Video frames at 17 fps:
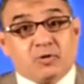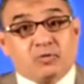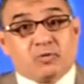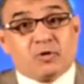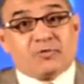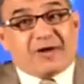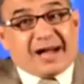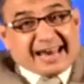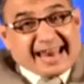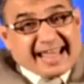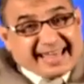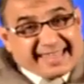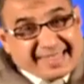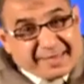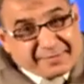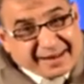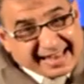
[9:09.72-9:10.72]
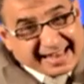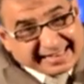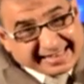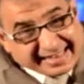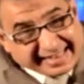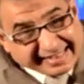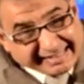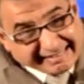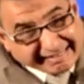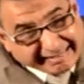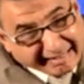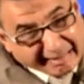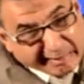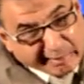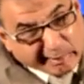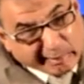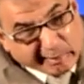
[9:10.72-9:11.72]
وفعلها كذا برأسه
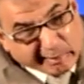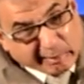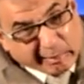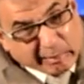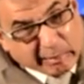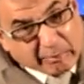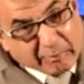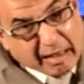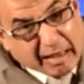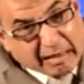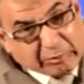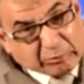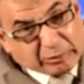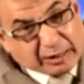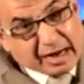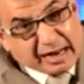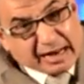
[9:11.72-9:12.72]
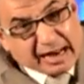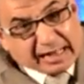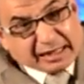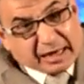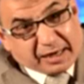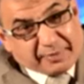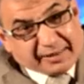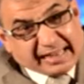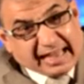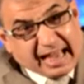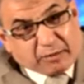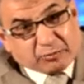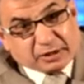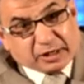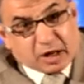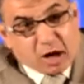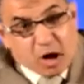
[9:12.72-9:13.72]
ما يوصل لك رقبته
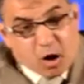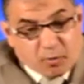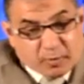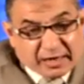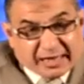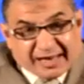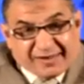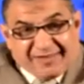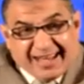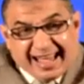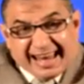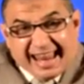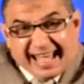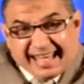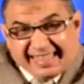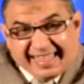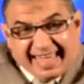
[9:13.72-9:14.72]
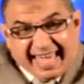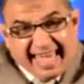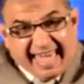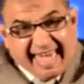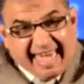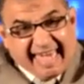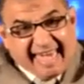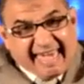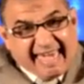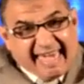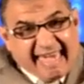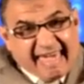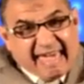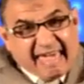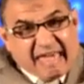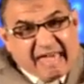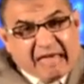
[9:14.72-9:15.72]
حوجة ورجله فعلها كذا آه.
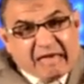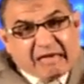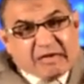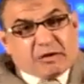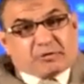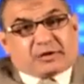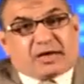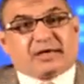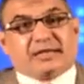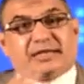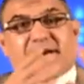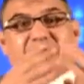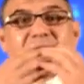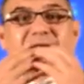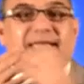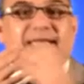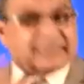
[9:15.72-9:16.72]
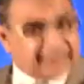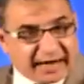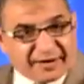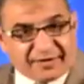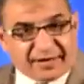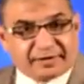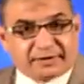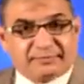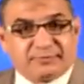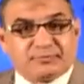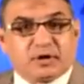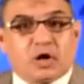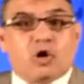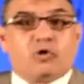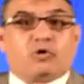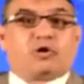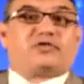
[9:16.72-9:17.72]
يوصل لك رقبته احترفت
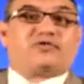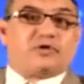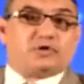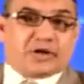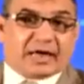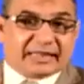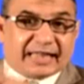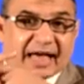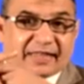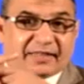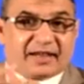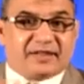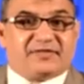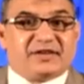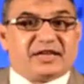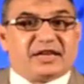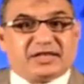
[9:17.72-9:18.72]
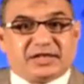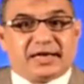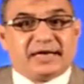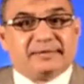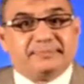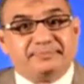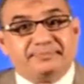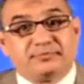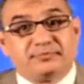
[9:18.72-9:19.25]
وقلت فيه شد عضلي في رجله